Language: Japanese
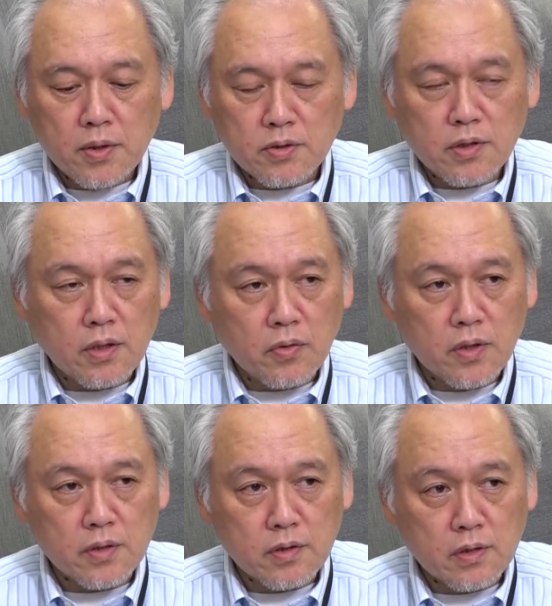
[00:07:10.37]
あ周辺のお
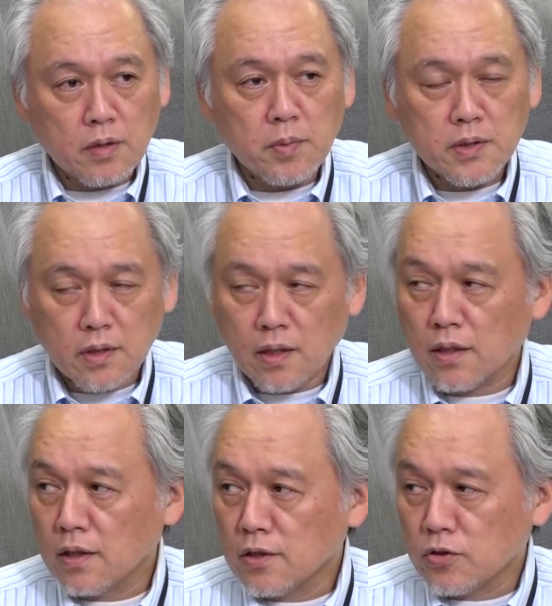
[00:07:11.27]
話でございまして、は
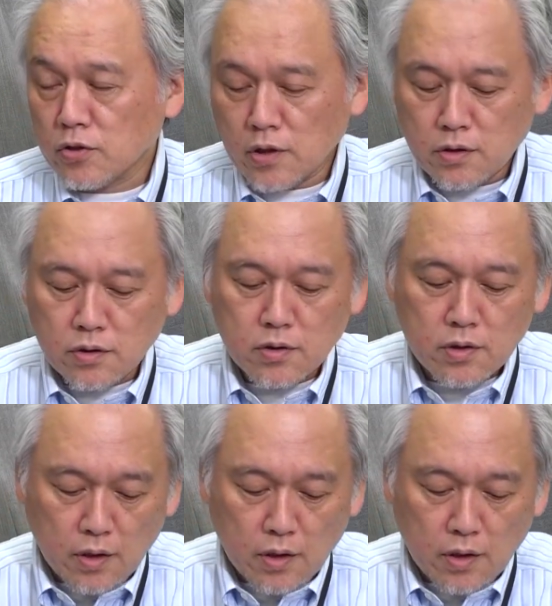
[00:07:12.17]
い、そして続い